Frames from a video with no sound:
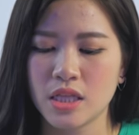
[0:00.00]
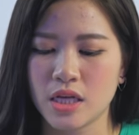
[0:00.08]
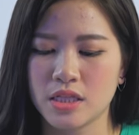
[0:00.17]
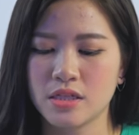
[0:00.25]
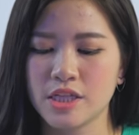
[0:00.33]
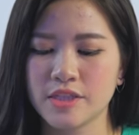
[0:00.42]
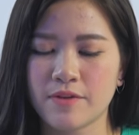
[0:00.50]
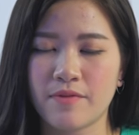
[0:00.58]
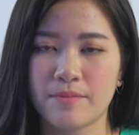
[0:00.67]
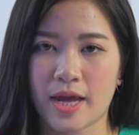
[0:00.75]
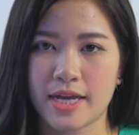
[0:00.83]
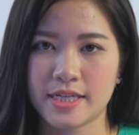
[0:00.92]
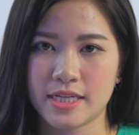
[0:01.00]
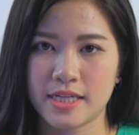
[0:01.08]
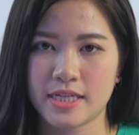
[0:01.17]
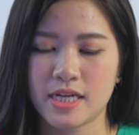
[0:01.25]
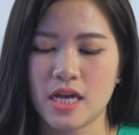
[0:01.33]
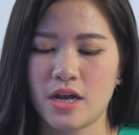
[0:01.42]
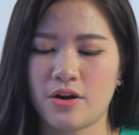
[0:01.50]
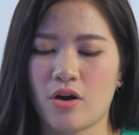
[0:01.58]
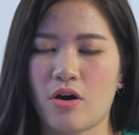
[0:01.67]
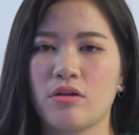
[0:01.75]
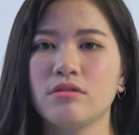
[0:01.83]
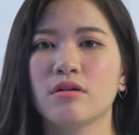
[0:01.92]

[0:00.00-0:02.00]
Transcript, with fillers: Thế nhưng chiếc sản phẩm này thì nó